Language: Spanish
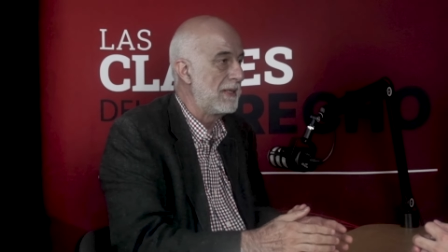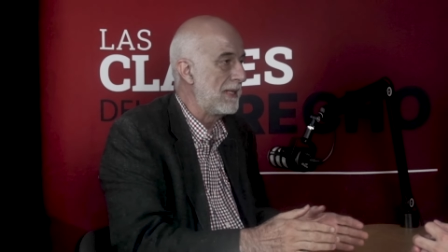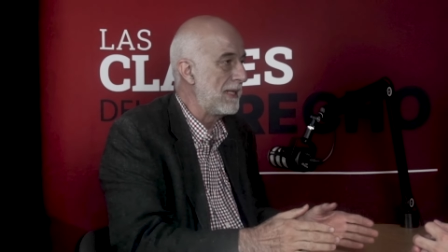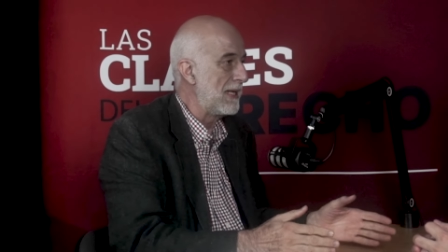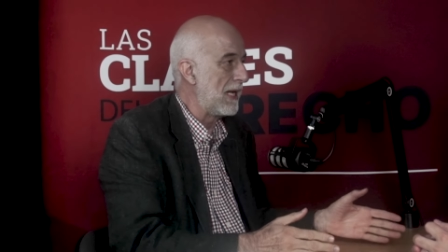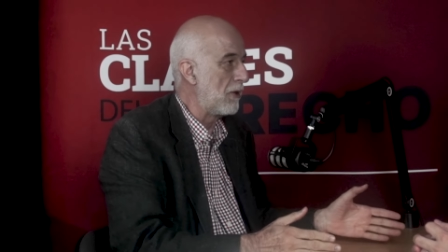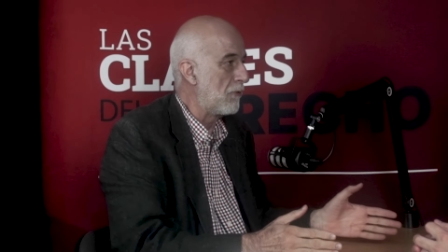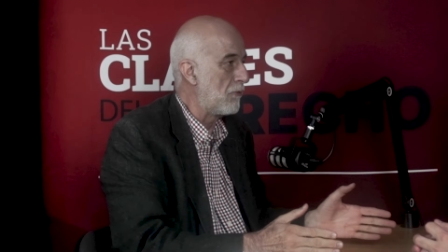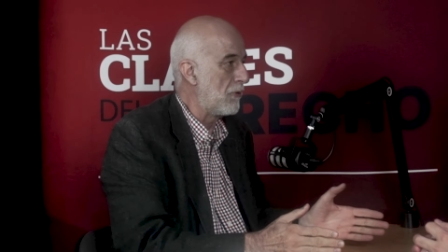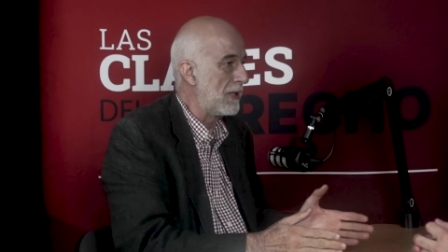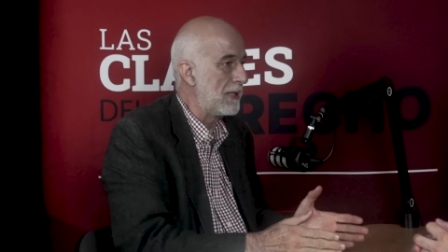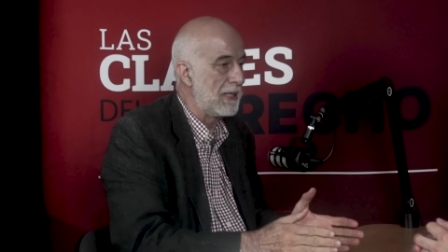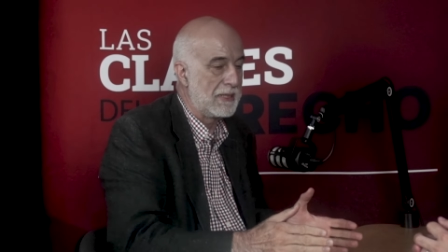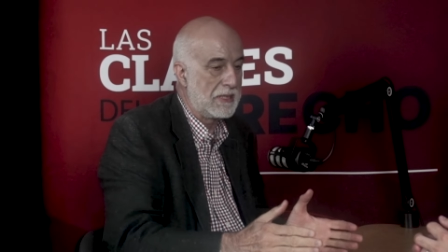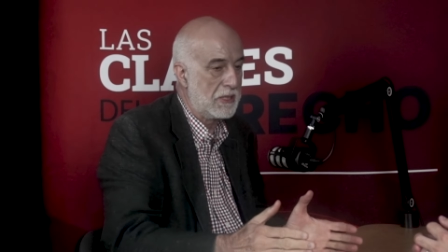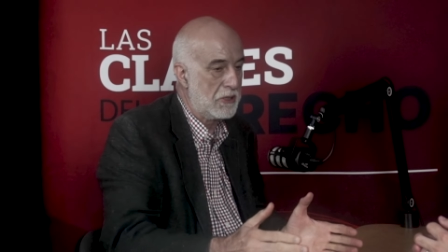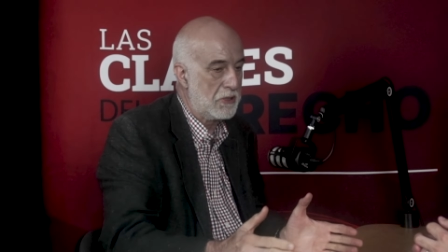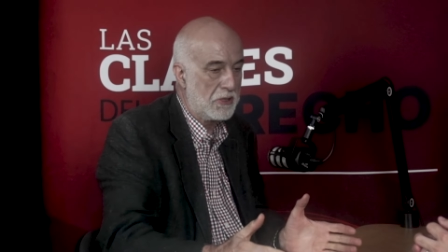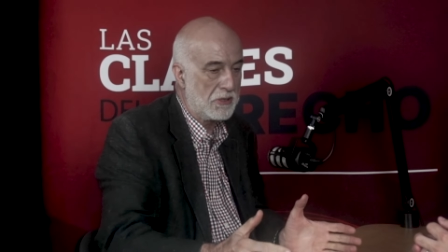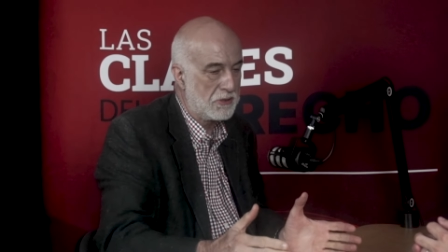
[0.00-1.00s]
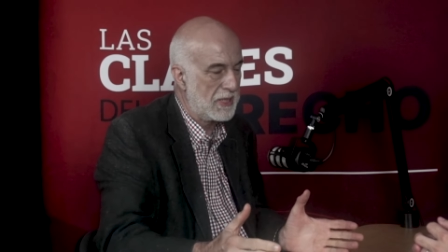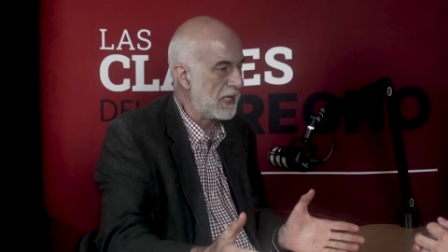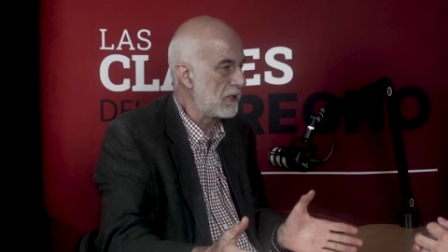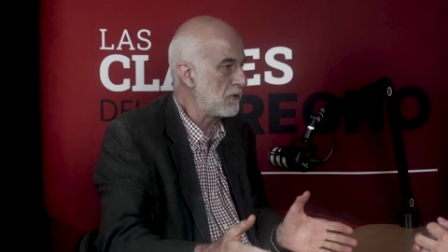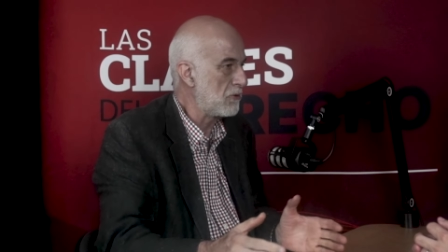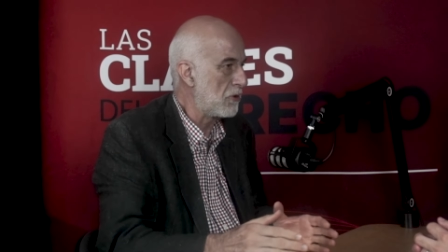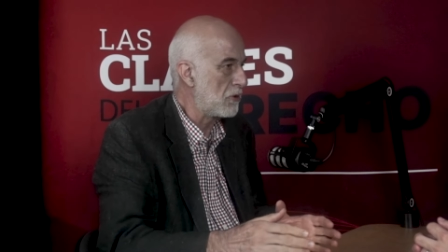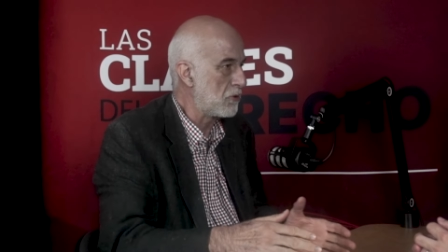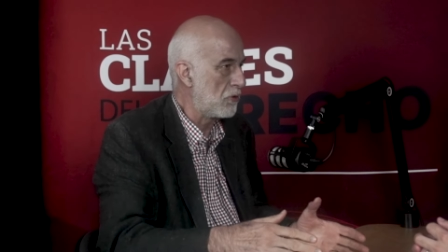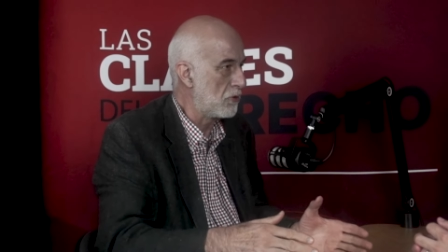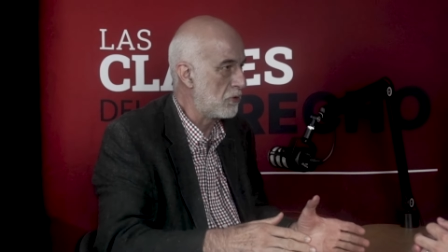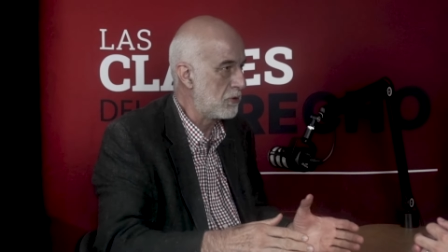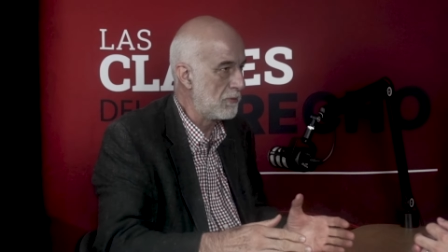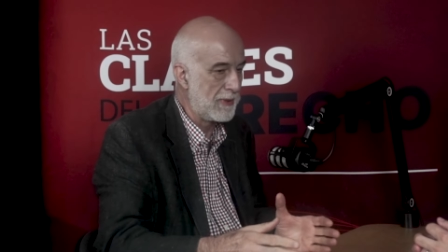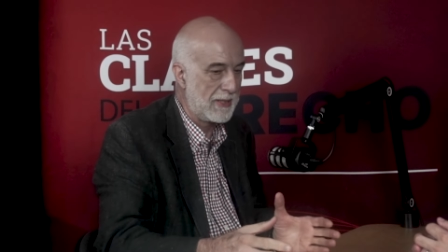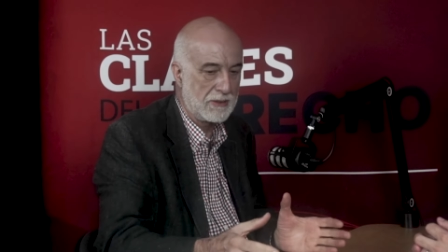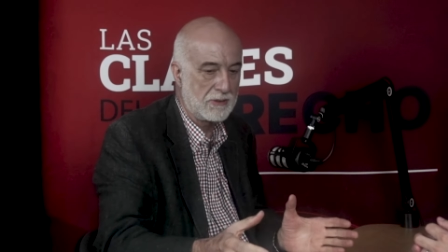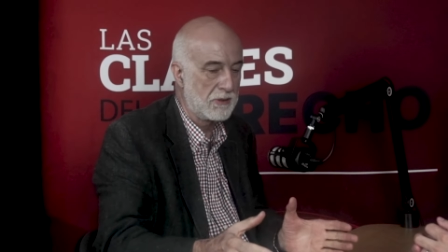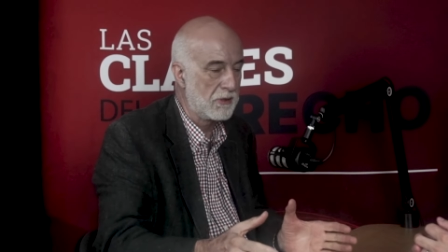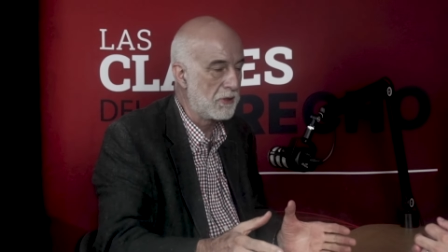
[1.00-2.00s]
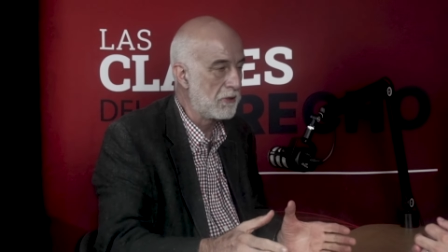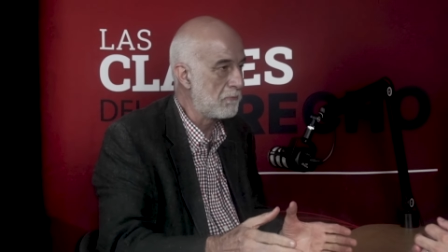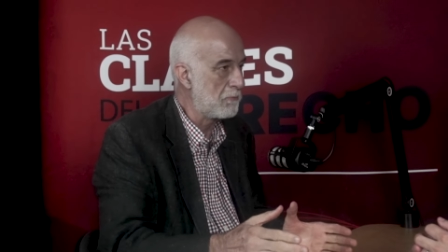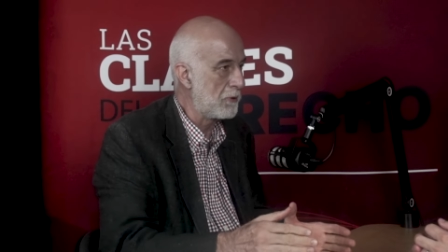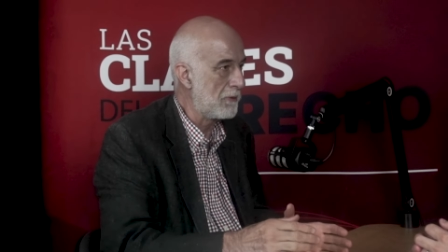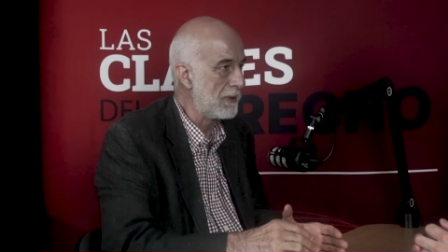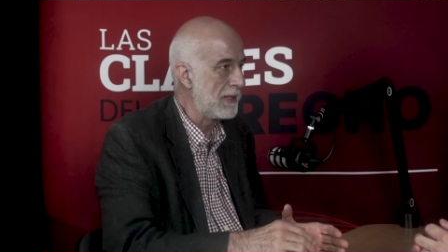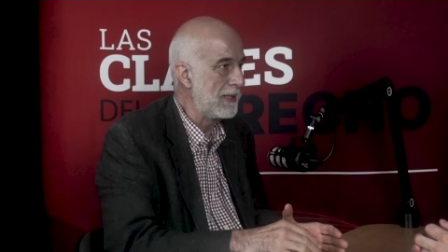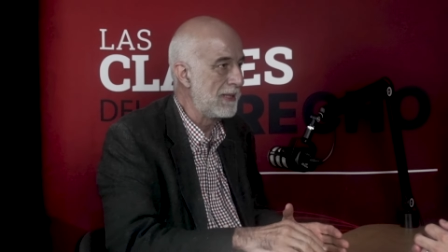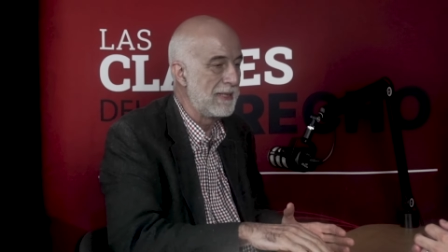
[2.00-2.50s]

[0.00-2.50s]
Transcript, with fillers: el juez le dice, no, son actos consumados, no los puedo...